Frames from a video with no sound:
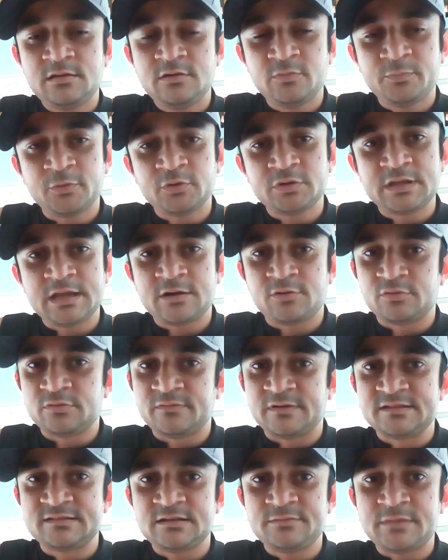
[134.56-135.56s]
e o
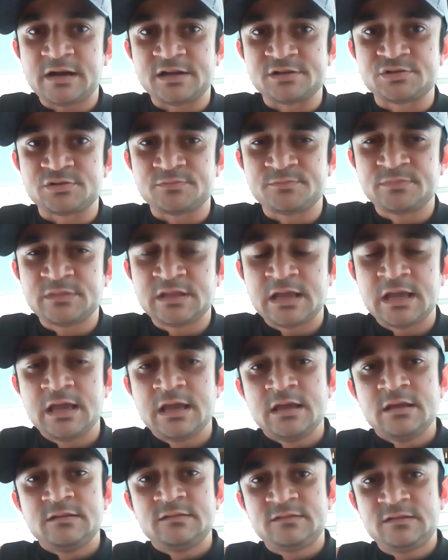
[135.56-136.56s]
pontiagudo vai ser macho.
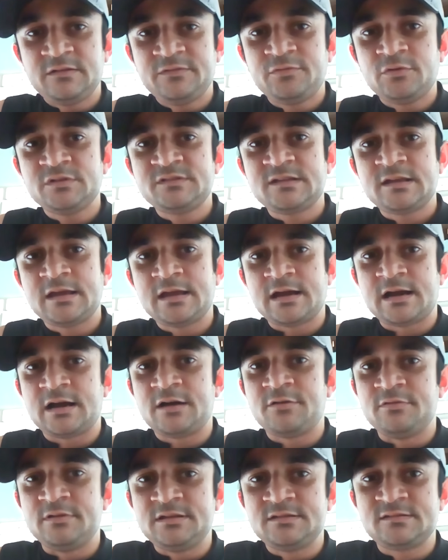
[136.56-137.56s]
Se fosse
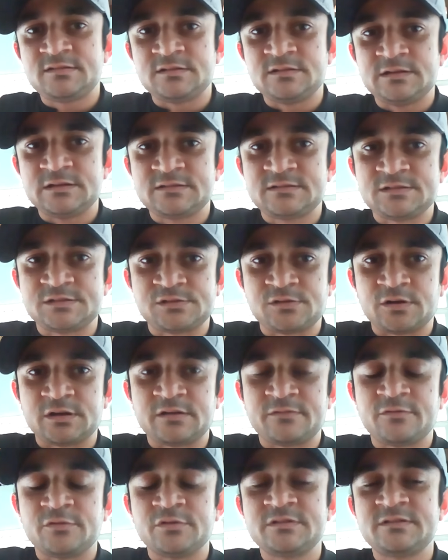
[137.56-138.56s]
real isso, essa
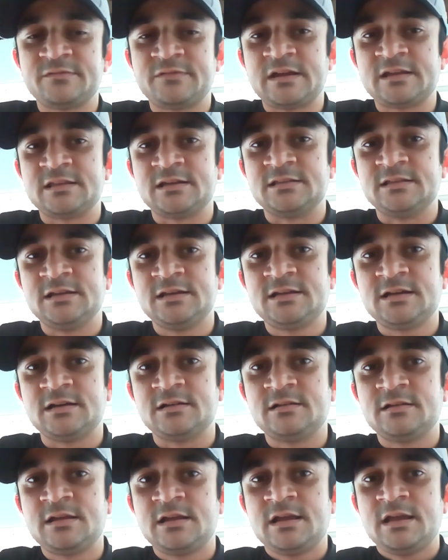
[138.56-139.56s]
história fosse
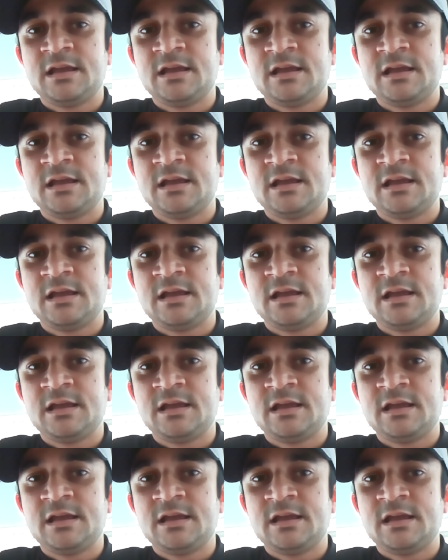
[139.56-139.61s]
verdadeira,